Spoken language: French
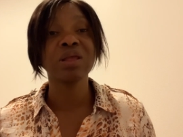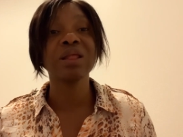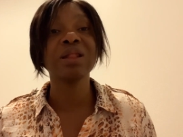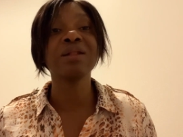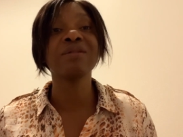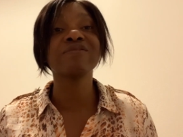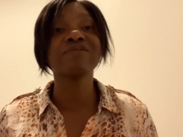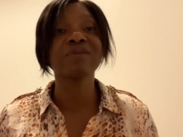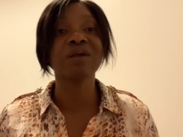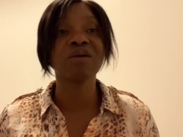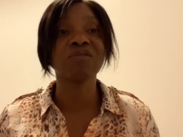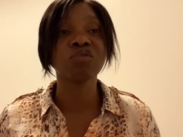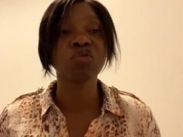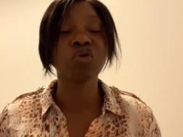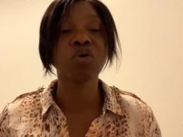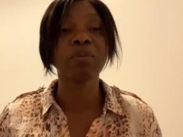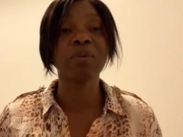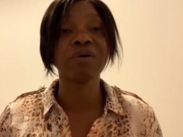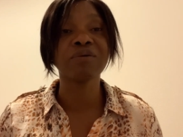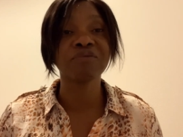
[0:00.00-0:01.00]
ils savent
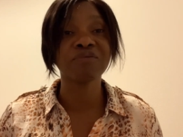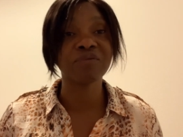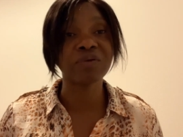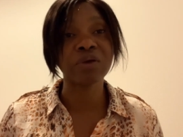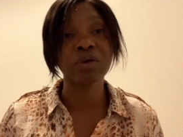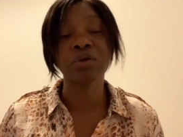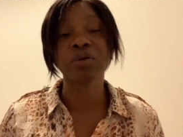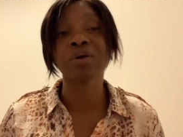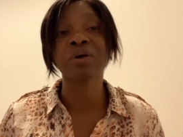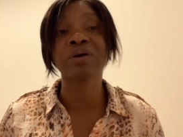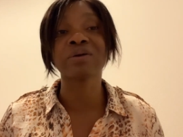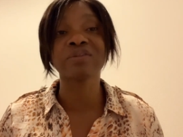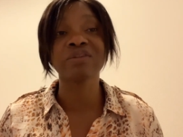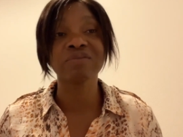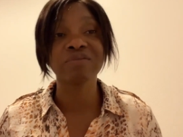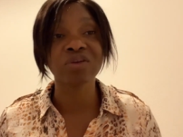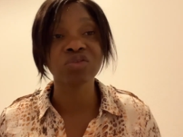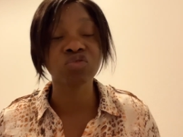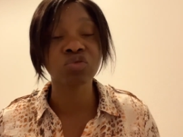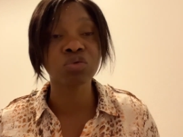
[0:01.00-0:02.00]
comment faire.
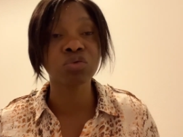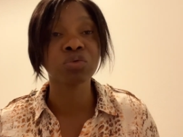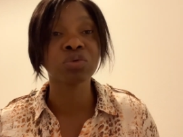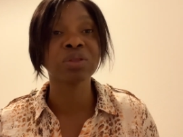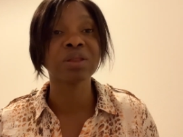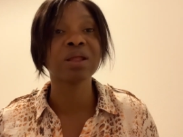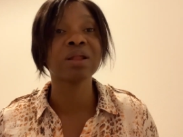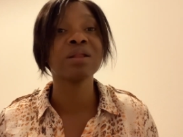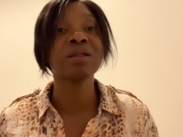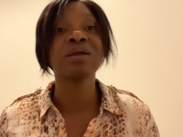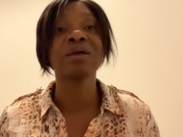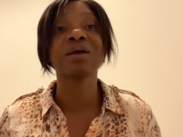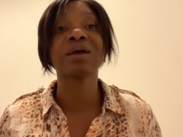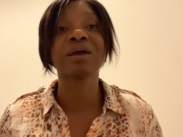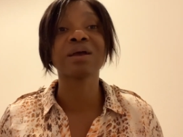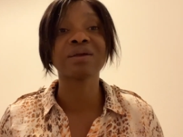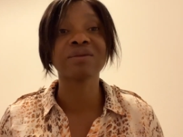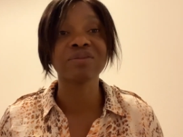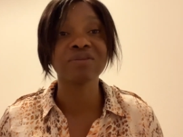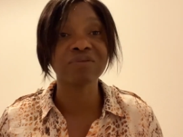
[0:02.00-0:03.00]
Réservation d'hôtel,
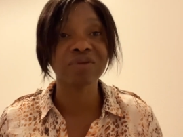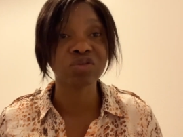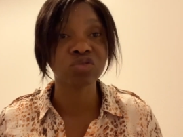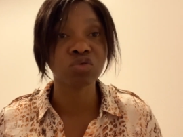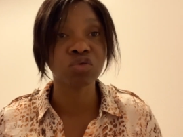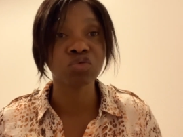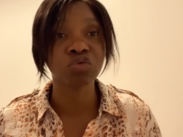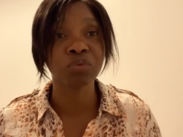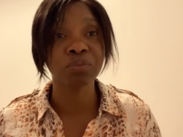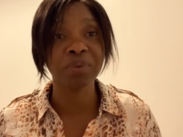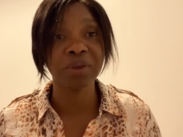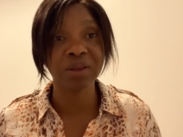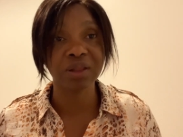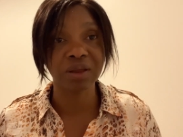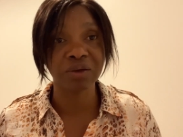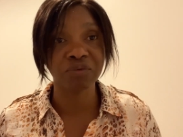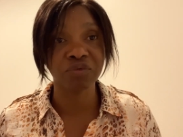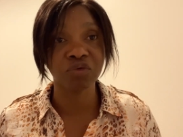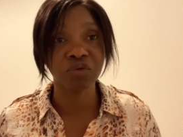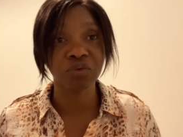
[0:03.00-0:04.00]
réservation de billets
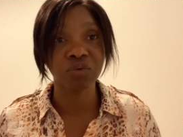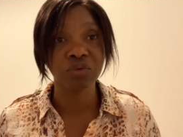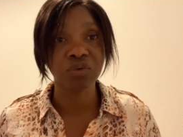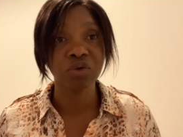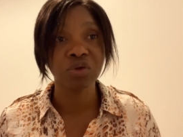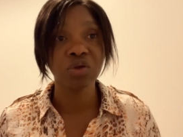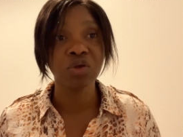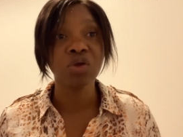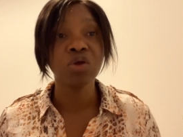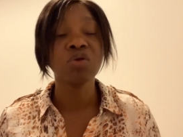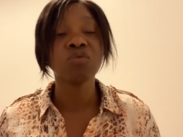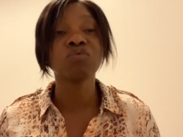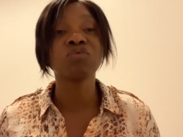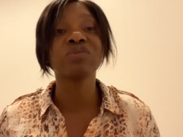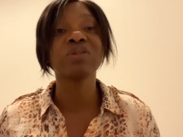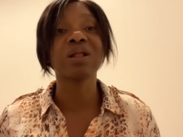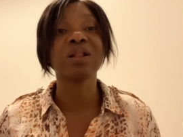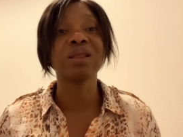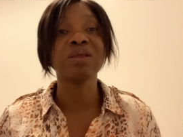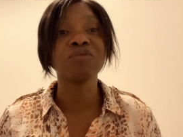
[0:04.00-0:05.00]
d'avion. Vous
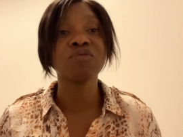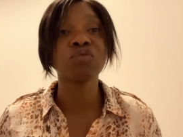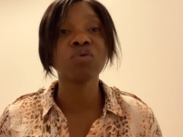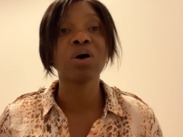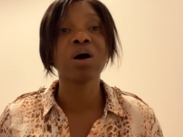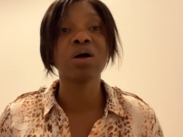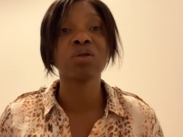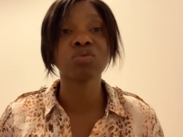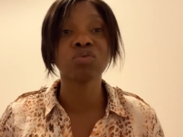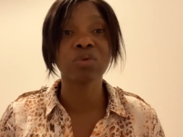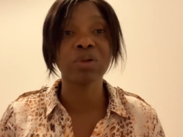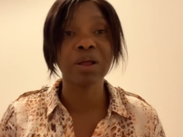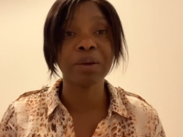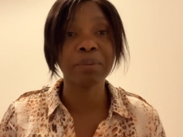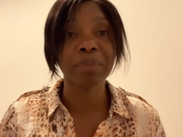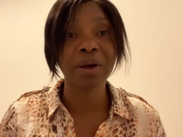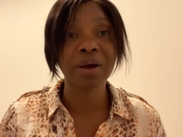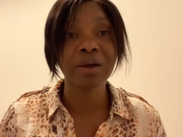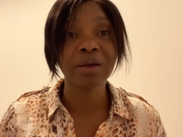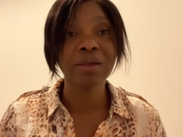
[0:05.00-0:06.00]
allez vous rendre
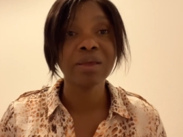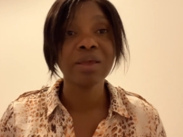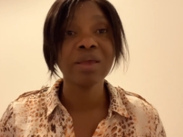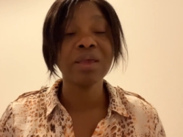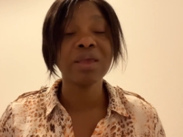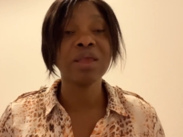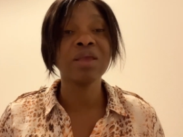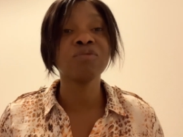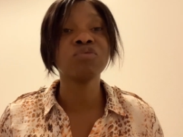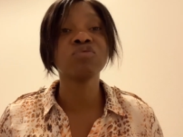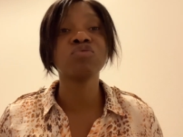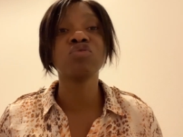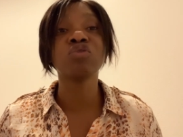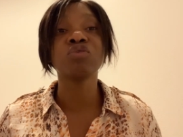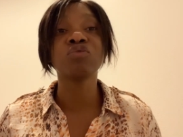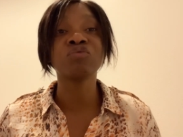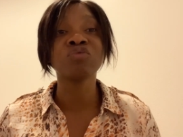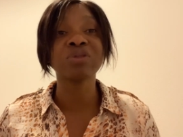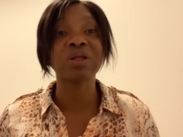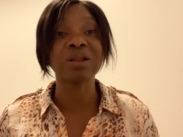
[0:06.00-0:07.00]
là-bas et vous,
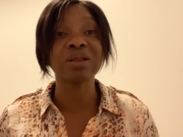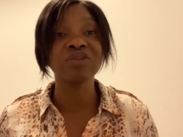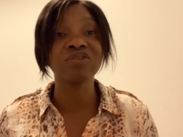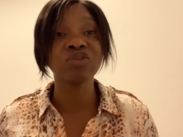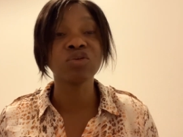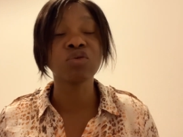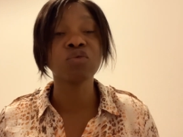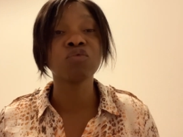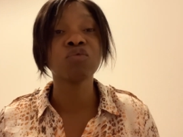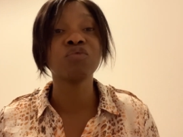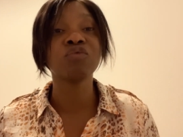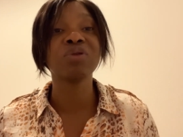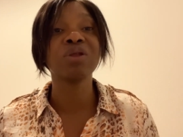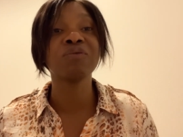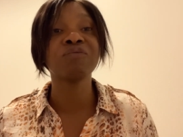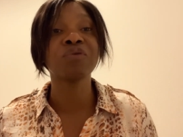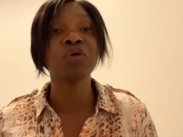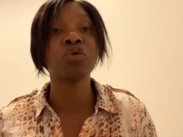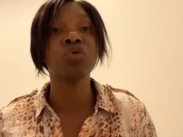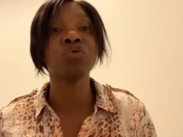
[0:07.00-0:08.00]
vous allez dire que vous voulez
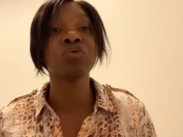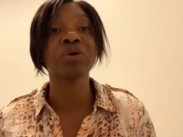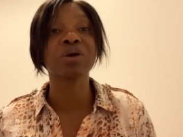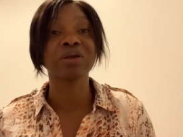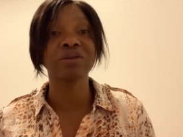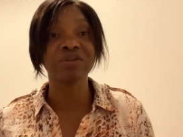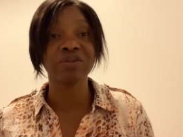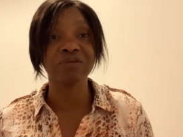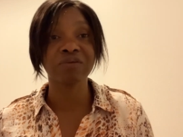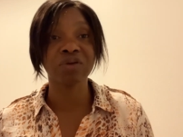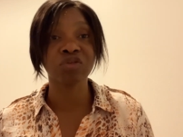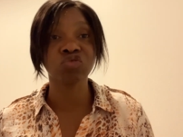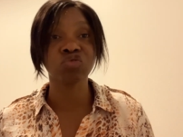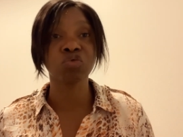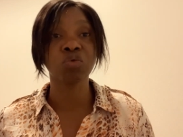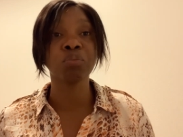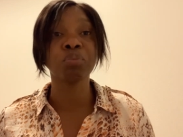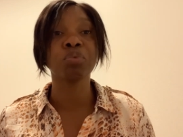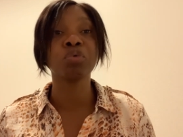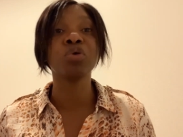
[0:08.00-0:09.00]
faire une
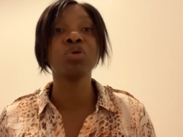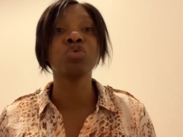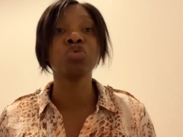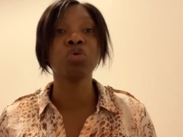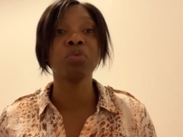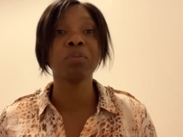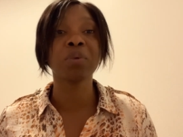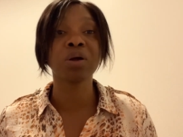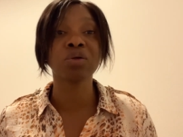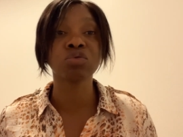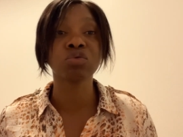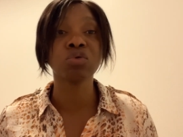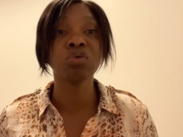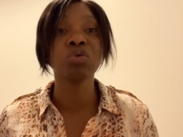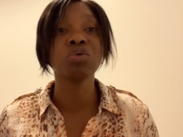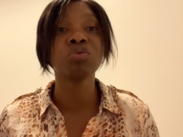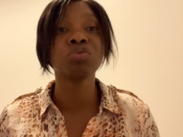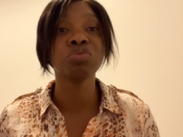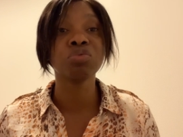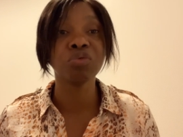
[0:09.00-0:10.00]
réservation pour une demande de
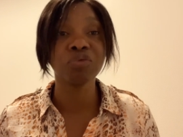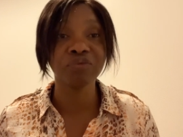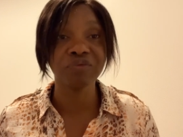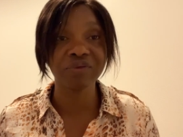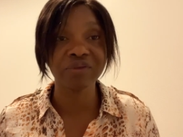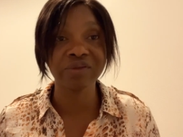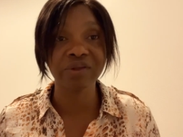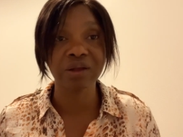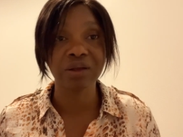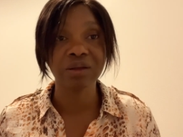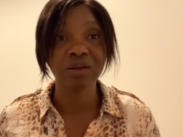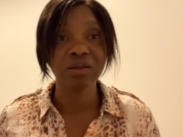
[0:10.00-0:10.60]
visa.